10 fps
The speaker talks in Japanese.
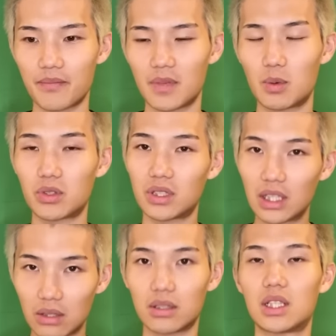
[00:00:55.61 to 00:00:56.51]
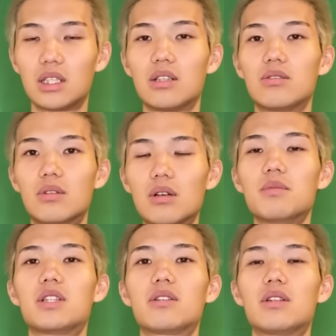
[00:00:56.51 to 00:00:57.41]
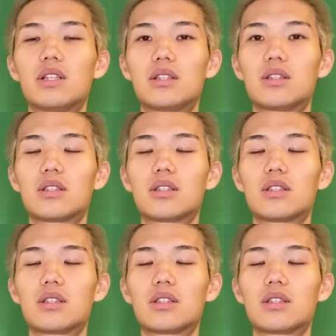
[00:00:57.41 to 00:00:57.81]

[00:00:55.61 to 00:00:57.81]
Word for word: 僕らのチャンネルを見てくれ